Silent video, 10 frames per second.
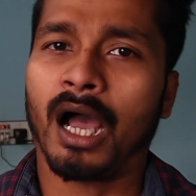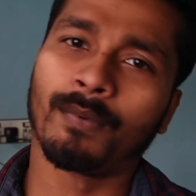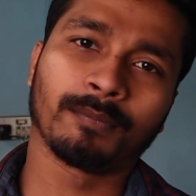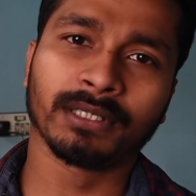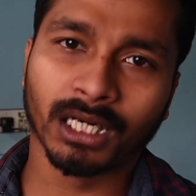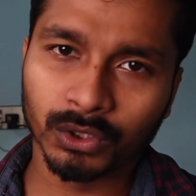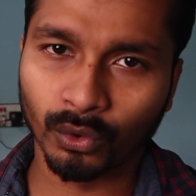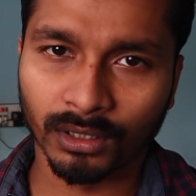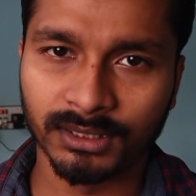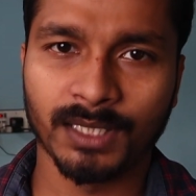আবার বিকালে
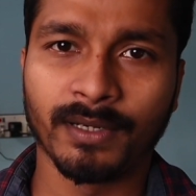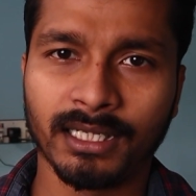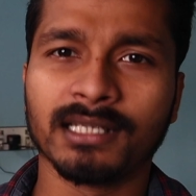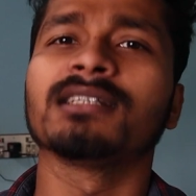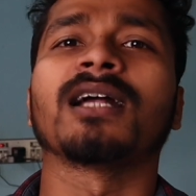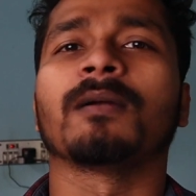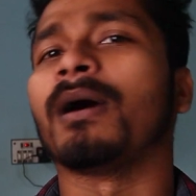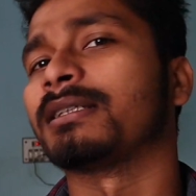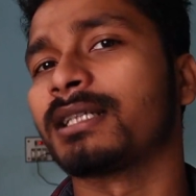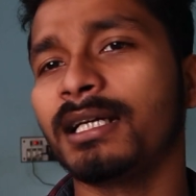দোকান যাই বাড়ি আসি তার
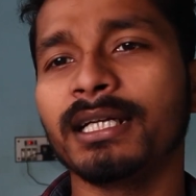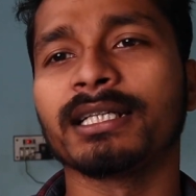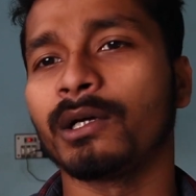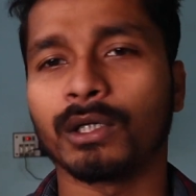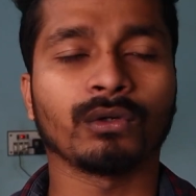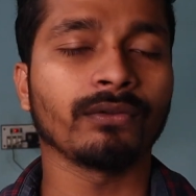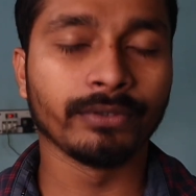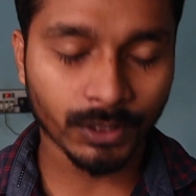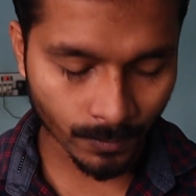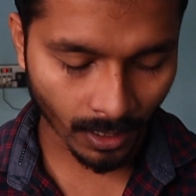মাঝখানে এটা ওটা করে
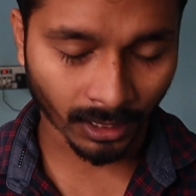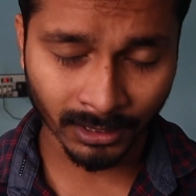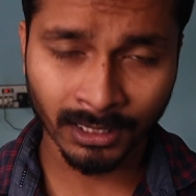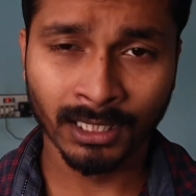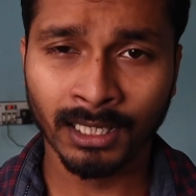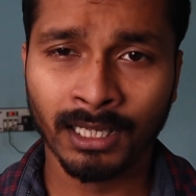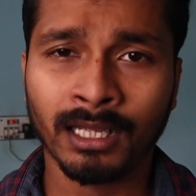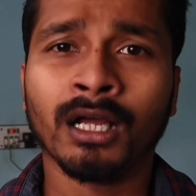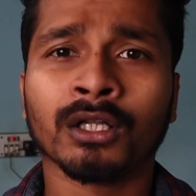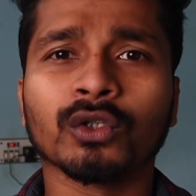ভিডিও বানাই
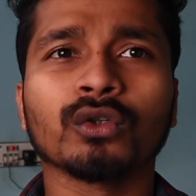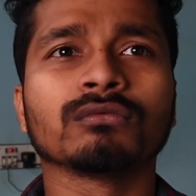তো